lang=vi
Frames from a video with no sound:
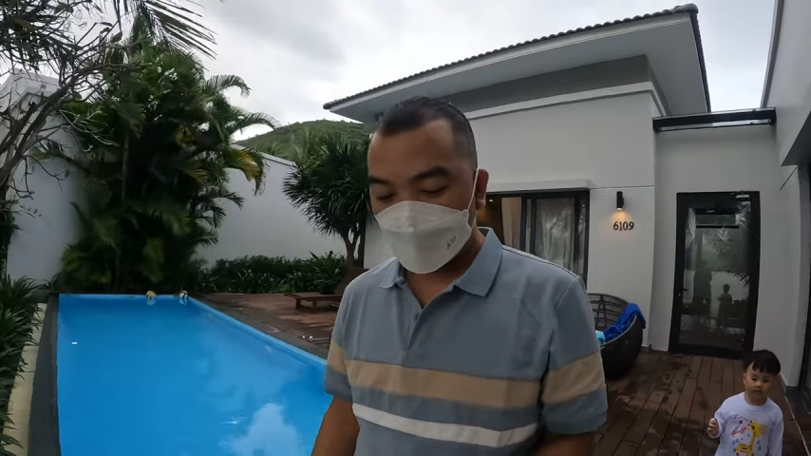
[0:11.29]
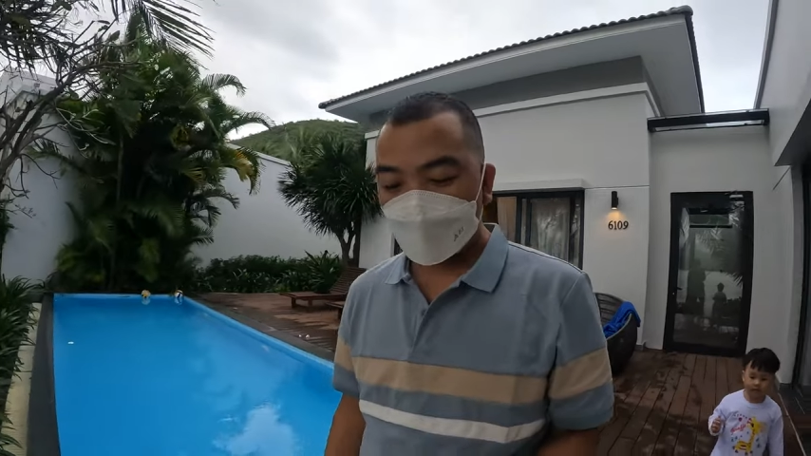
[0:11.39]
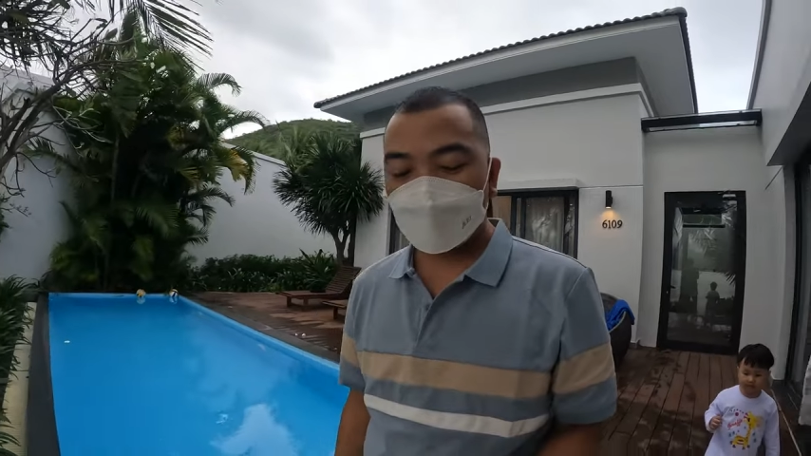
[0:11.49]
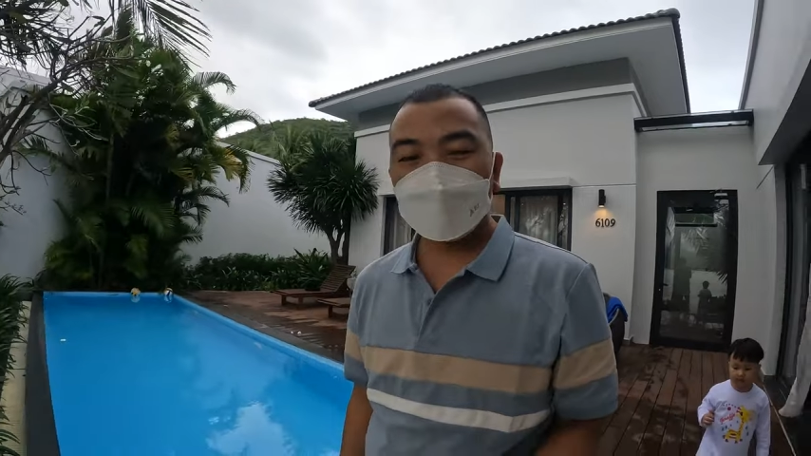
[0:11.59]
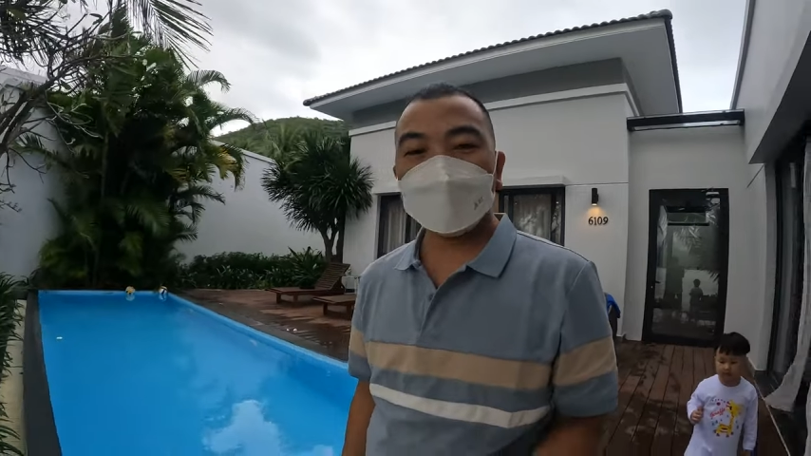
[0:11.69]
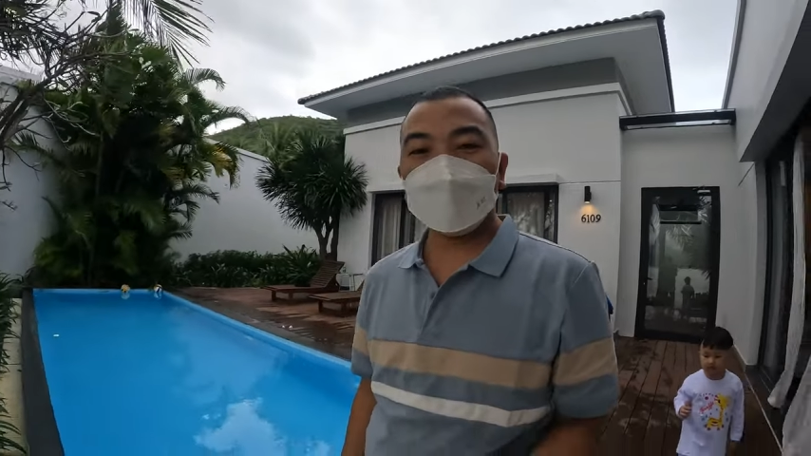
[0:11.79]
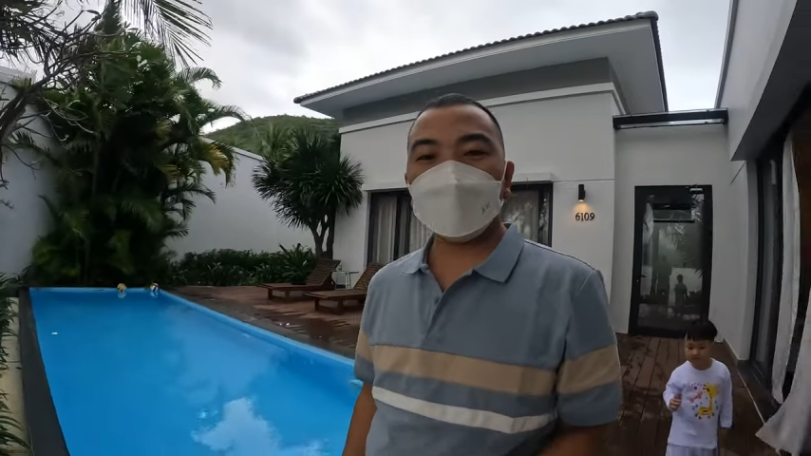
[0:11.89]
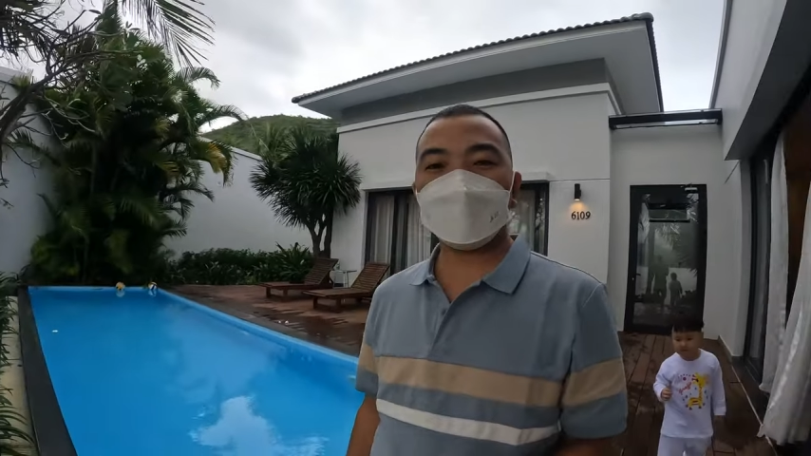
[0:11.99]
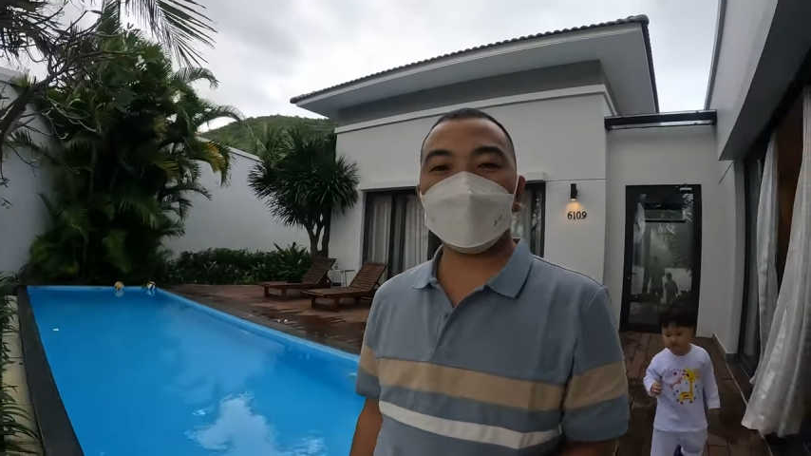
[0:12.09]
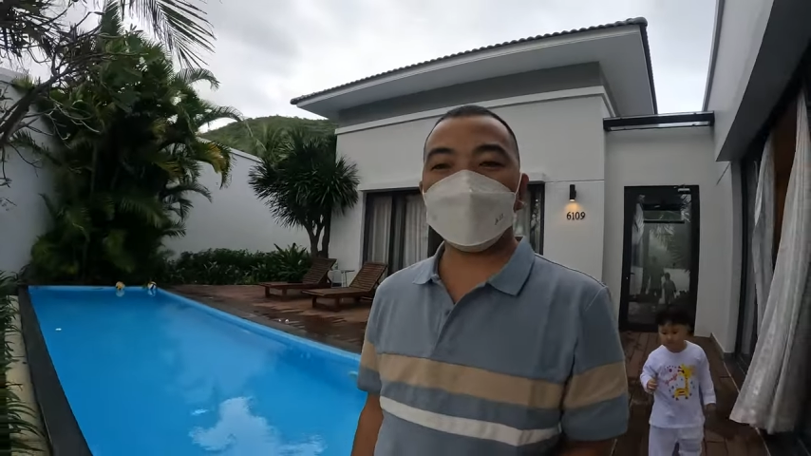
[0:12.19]
nó như thế
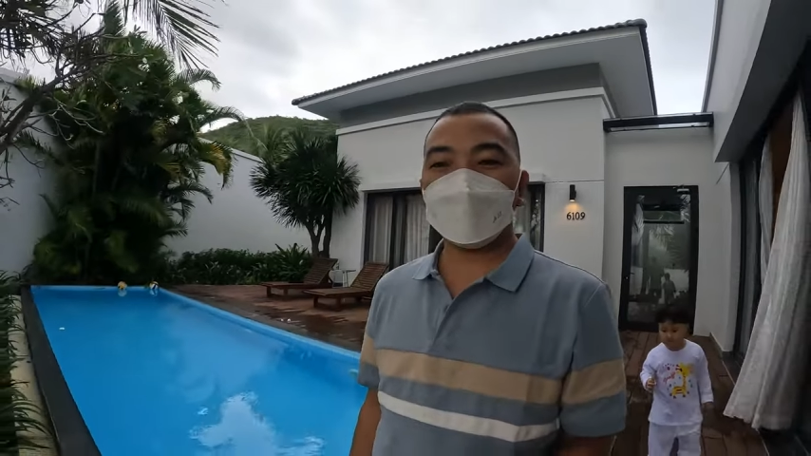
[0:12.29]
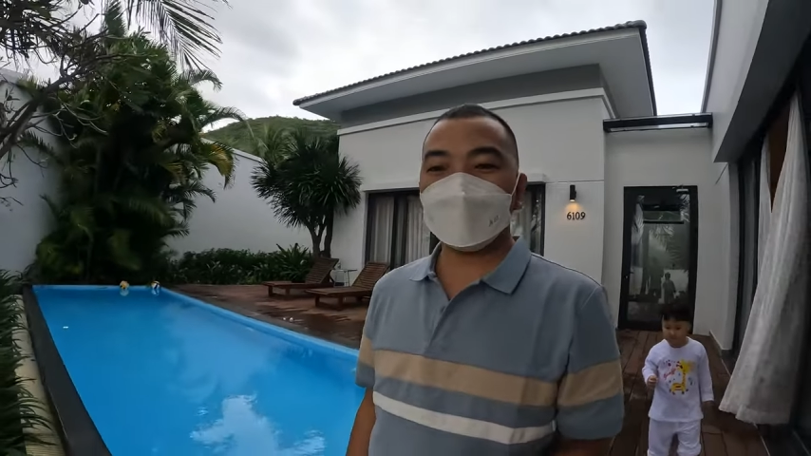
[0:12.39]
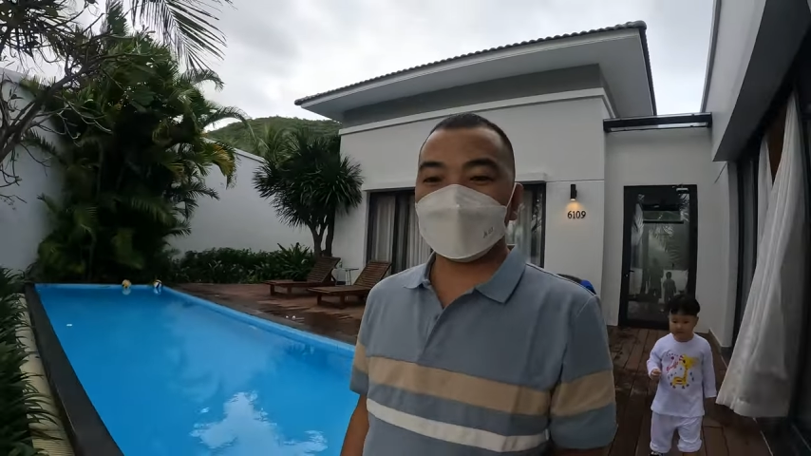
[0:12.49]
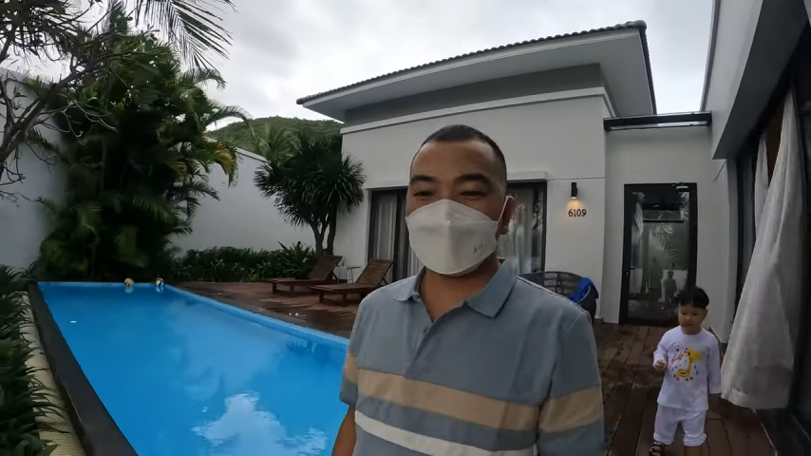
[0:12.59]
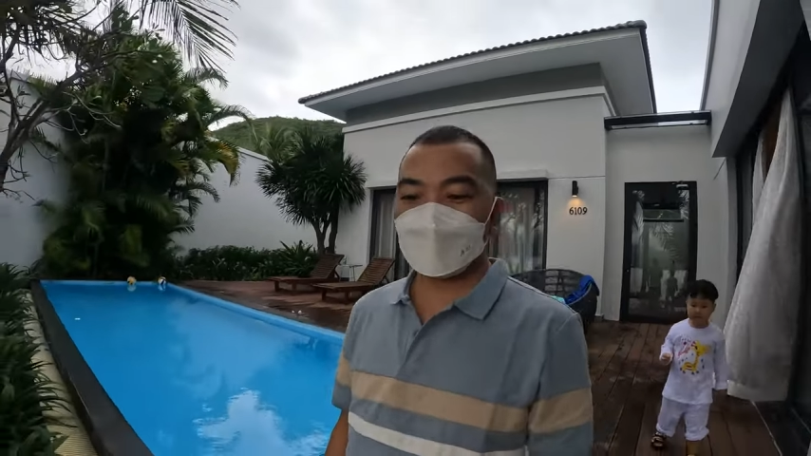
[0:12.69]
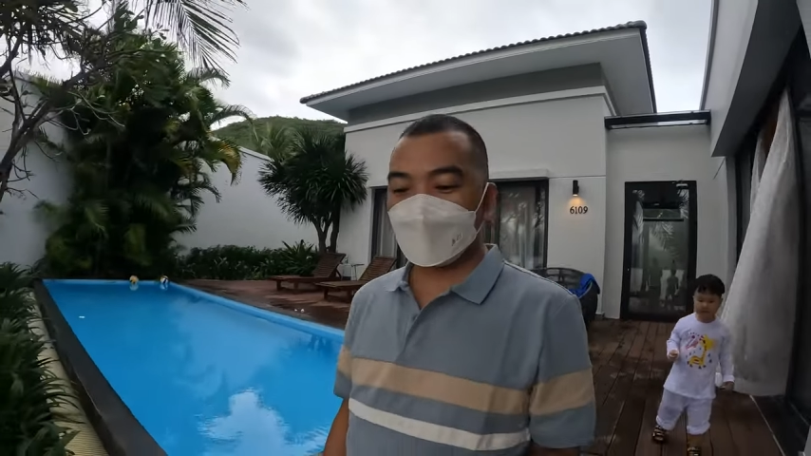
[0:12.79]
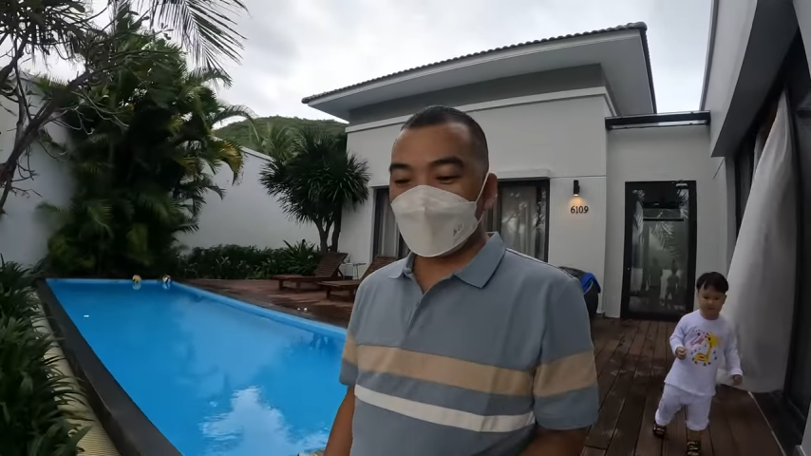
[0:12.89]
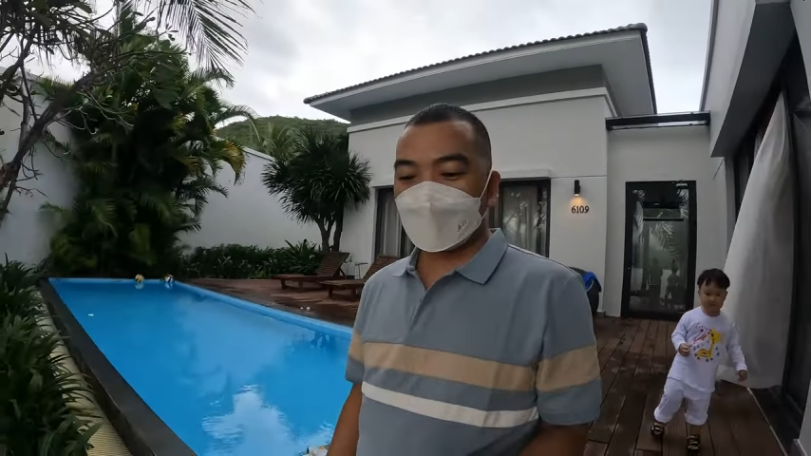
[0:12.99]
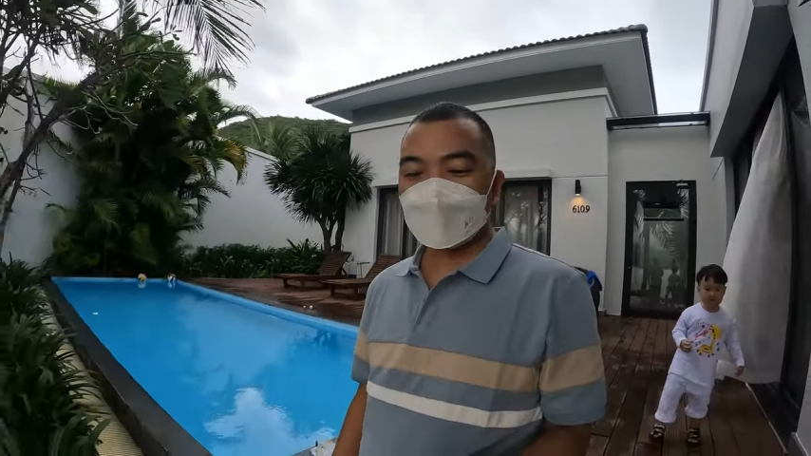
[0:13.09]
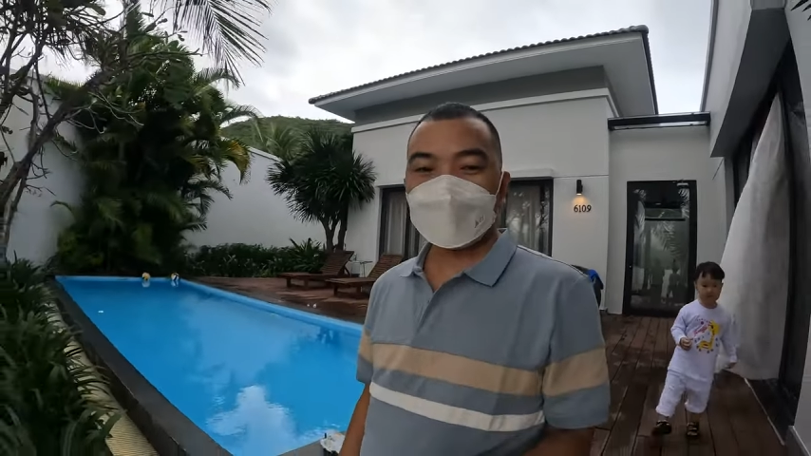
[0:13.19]
nào nha Và cái